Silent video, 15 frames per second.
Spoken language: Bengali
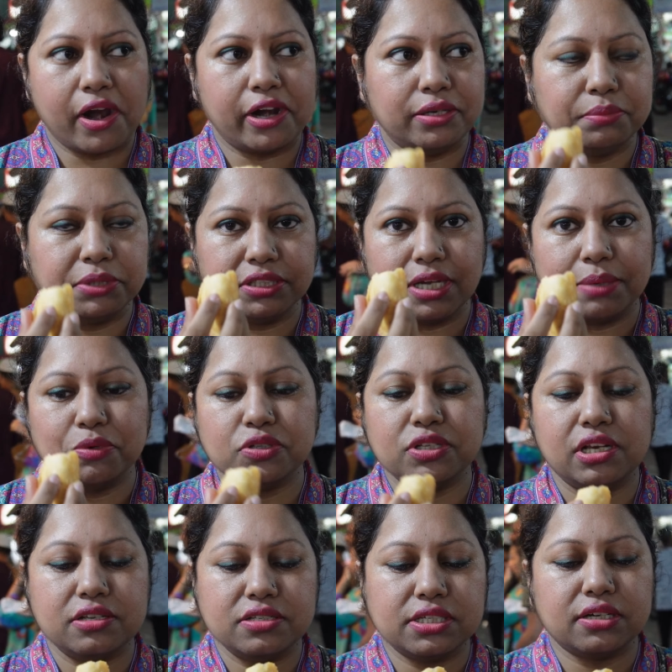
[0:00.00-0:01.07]
আরেকবার কামড়
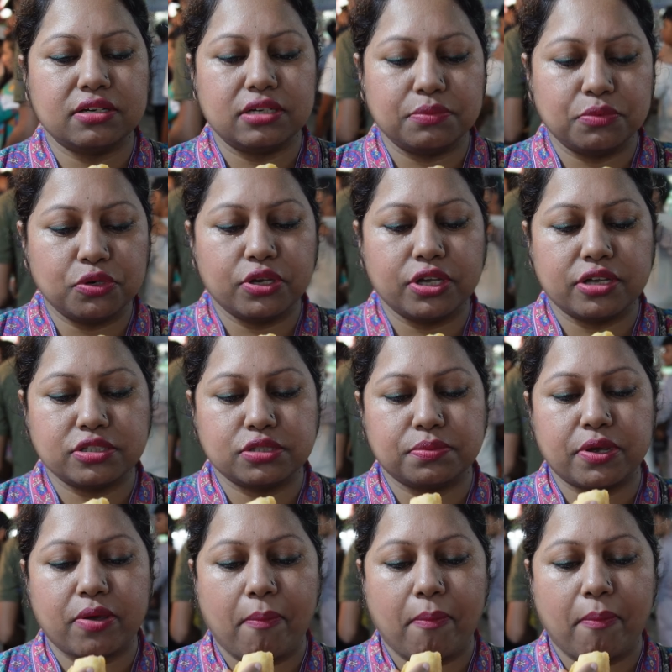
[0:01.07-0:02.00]
দিলে চিকেনটা মনে হয় আসবে